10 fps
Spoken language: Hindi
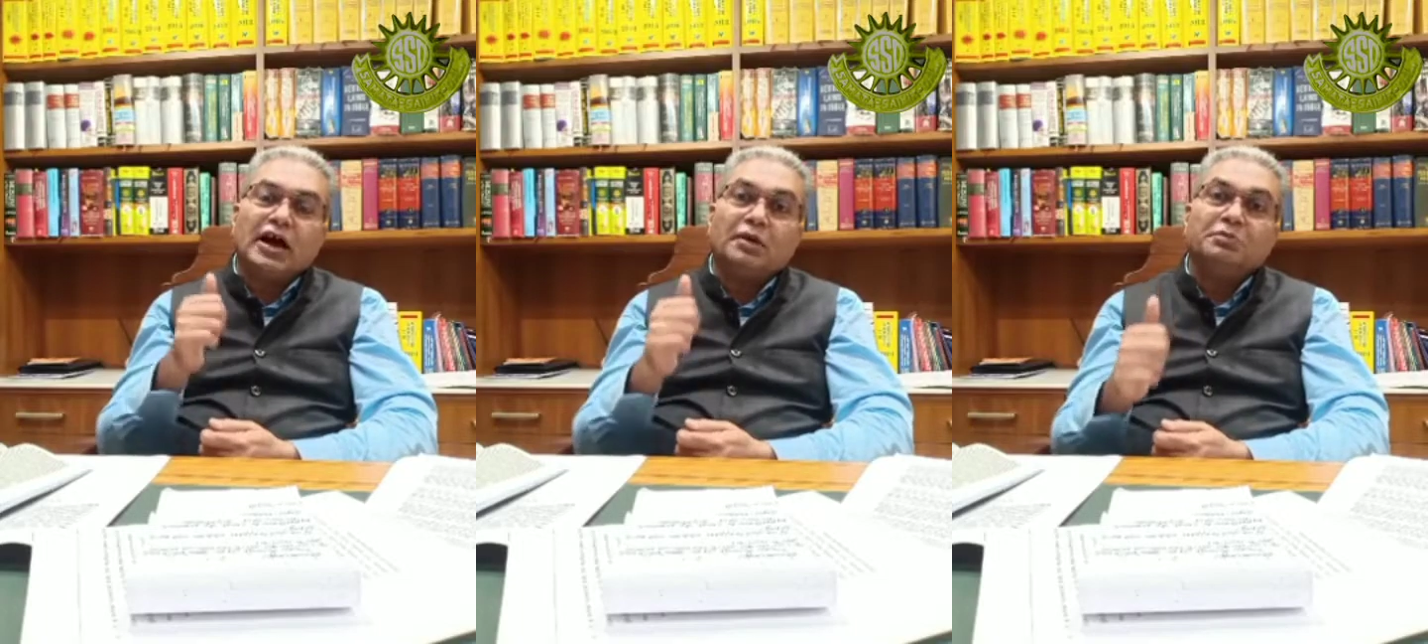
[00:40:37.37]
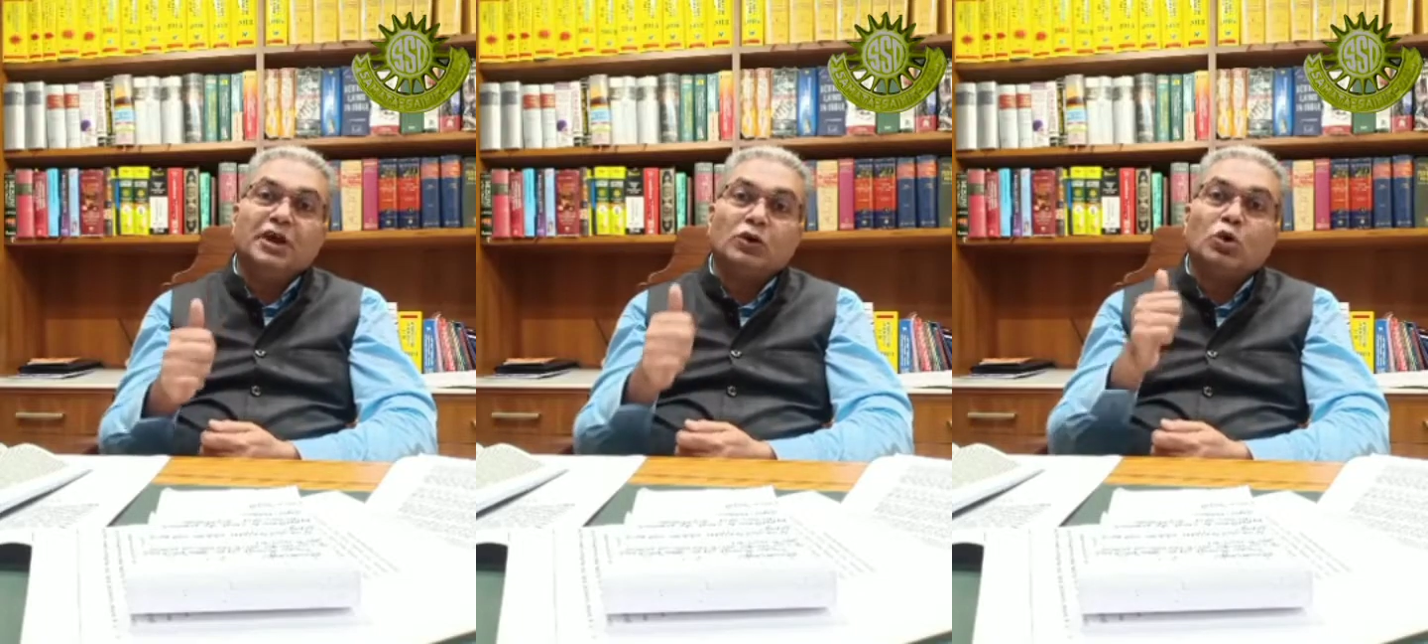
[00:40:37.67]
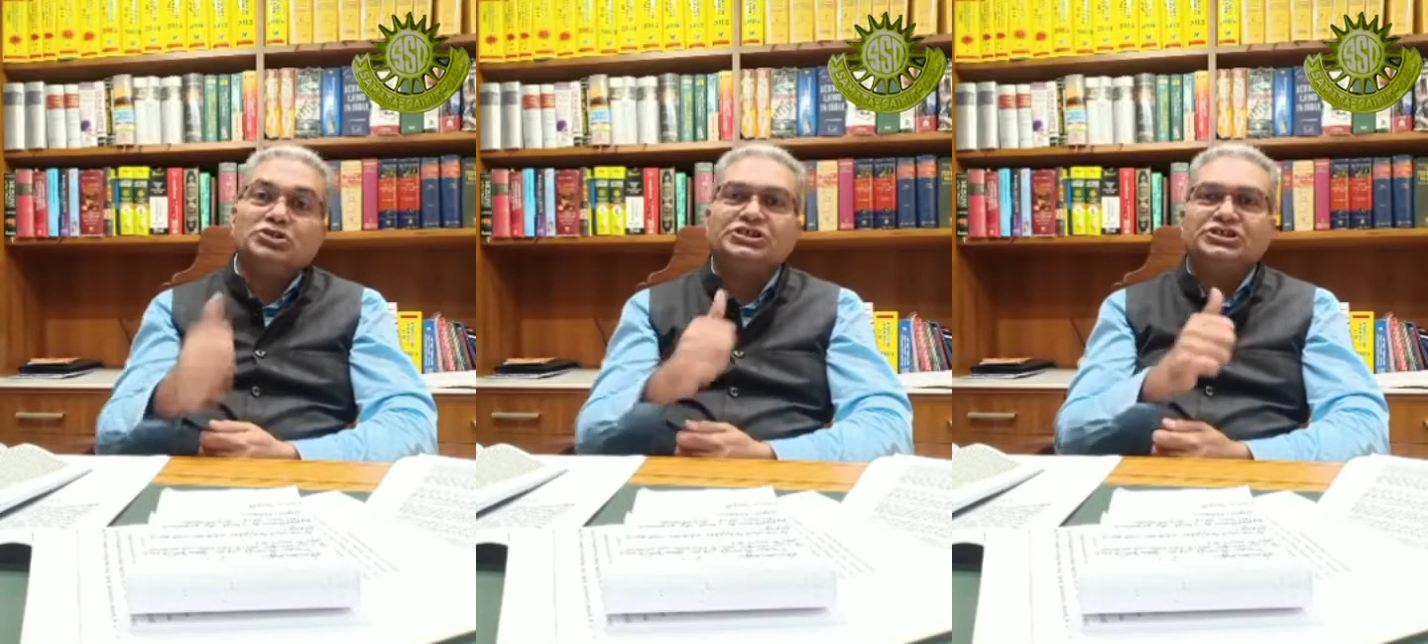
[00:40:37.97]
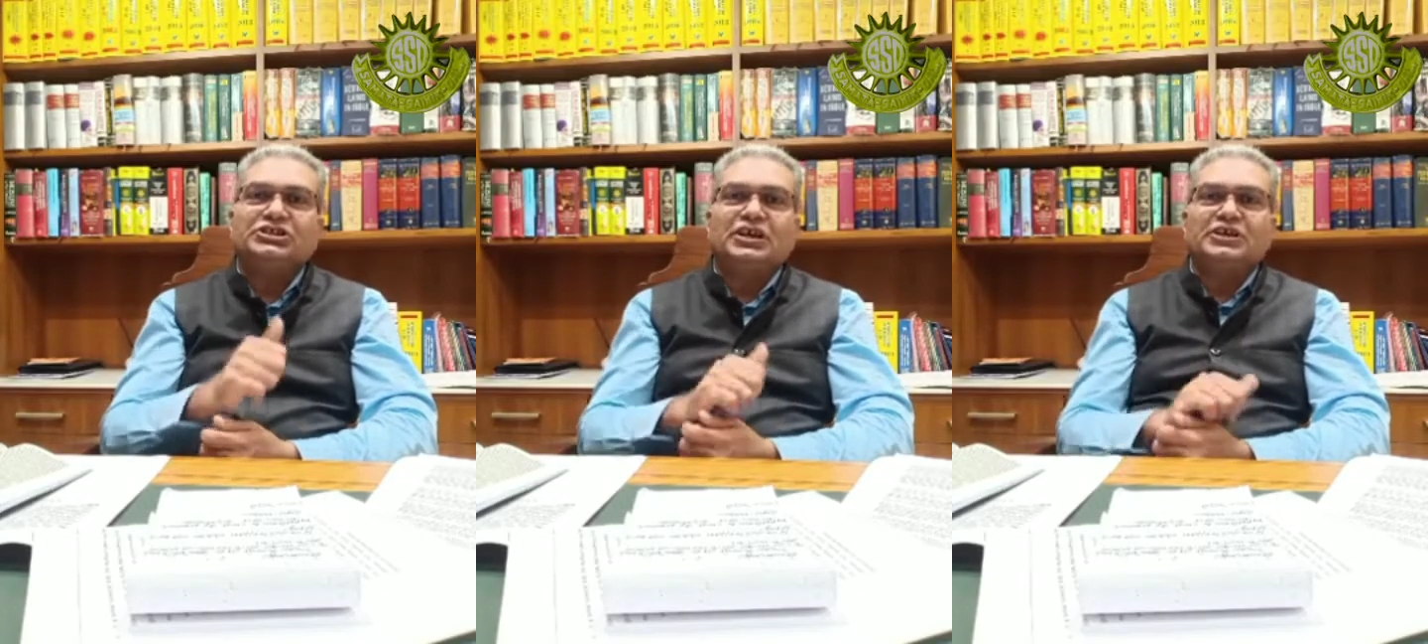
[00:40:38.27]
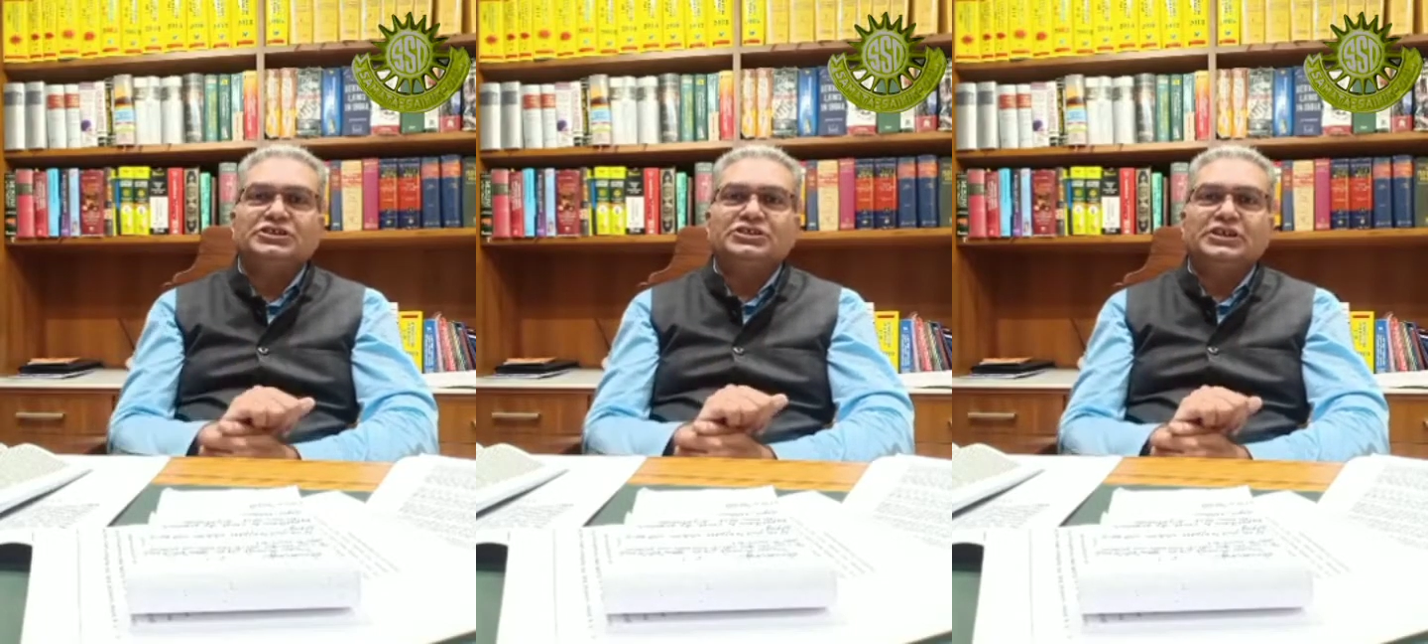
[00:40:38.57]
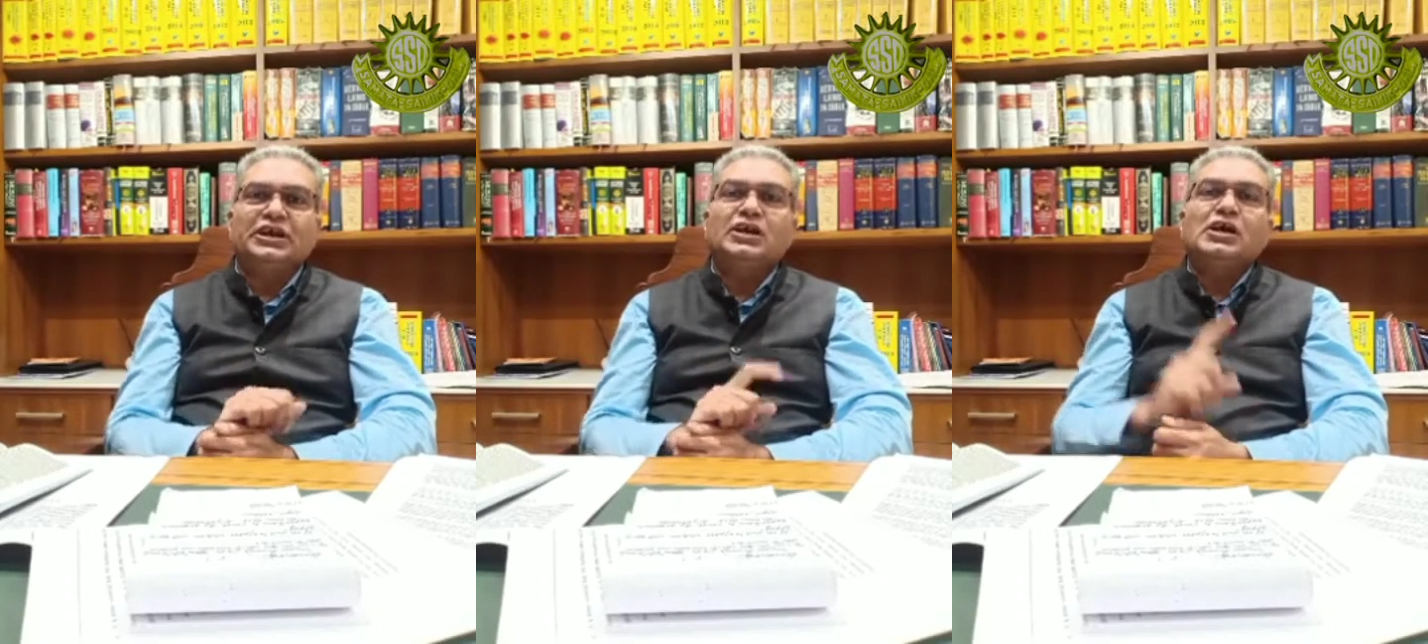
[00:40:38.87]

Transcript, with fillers: हमने कोशिश करनी चाहिए